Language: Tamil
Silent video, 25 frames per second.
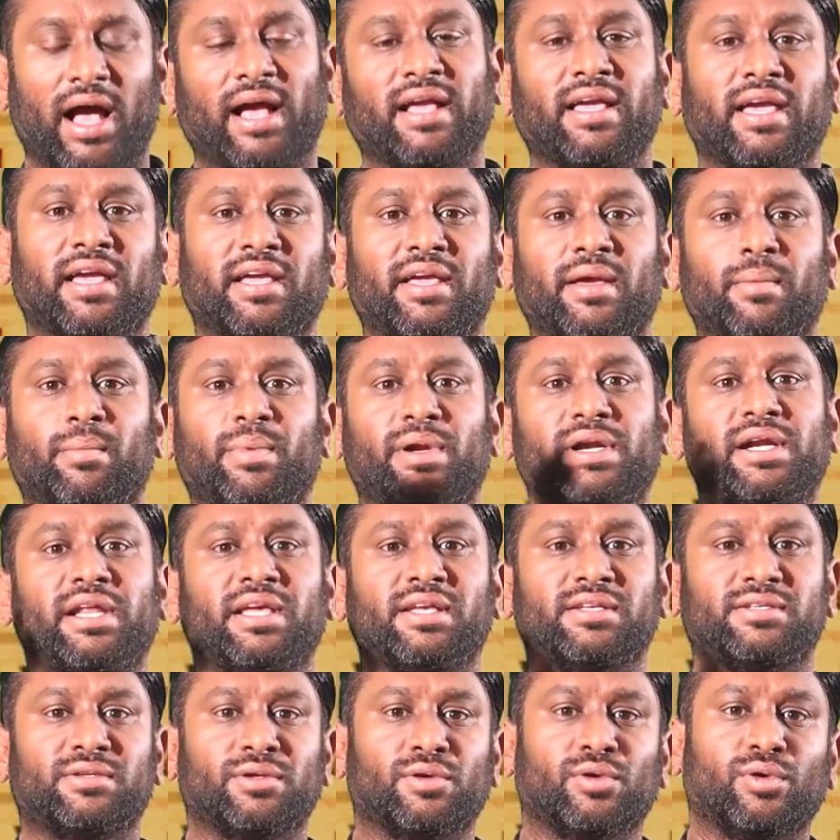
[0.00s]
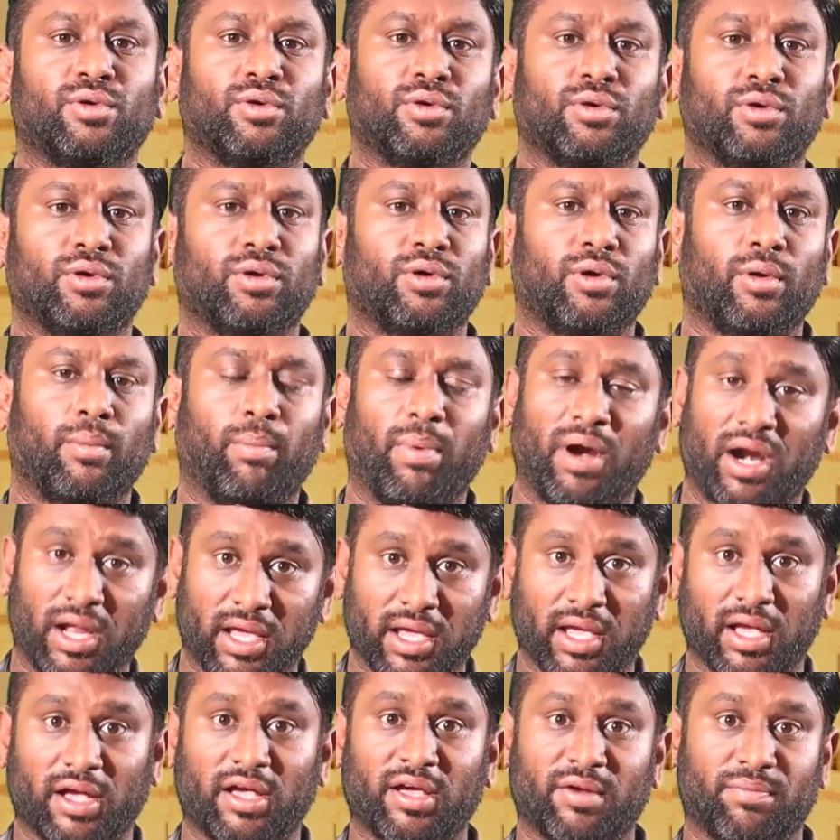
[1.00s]
அங்கங்கே பில்டிங்ஸ் இருக்கும் பல
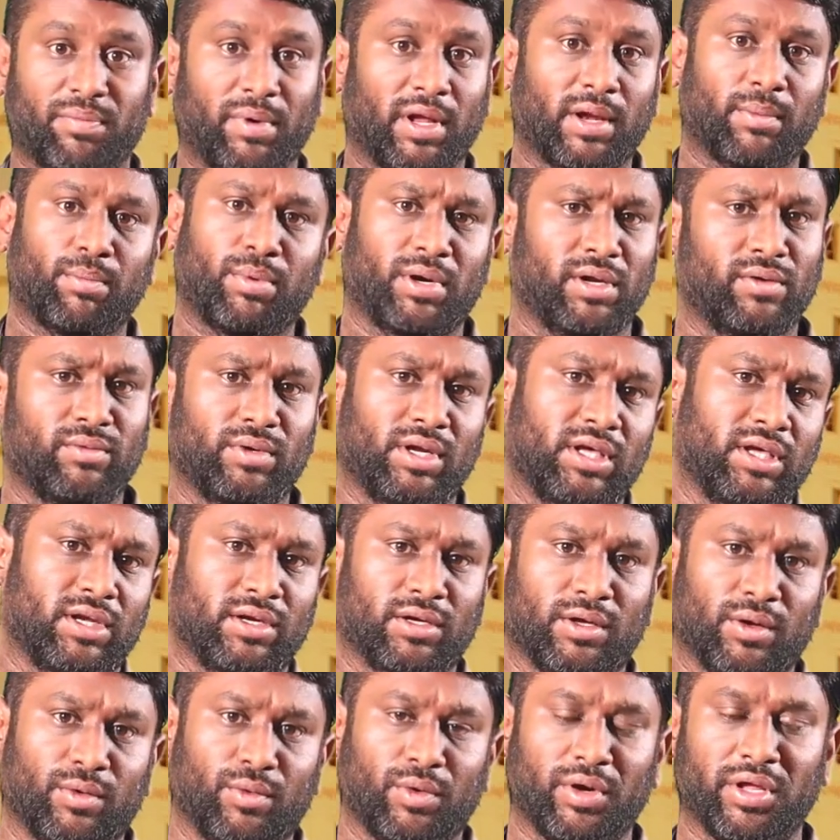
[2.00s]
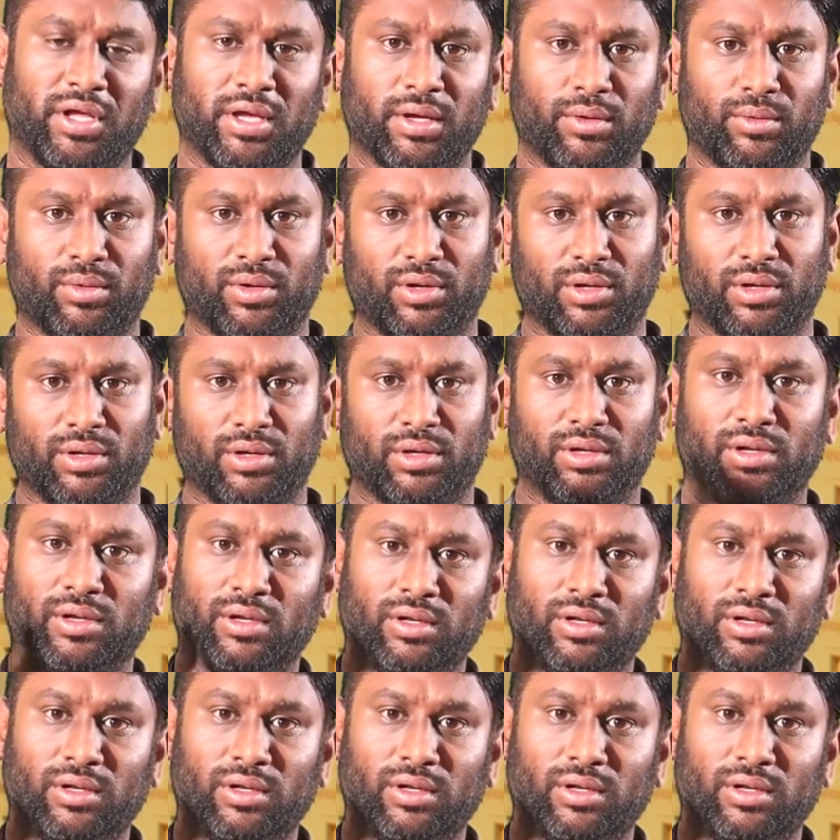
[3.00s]
ஏக்கர் பரப்பளவில் இருக்கக்கூடிய ஒரு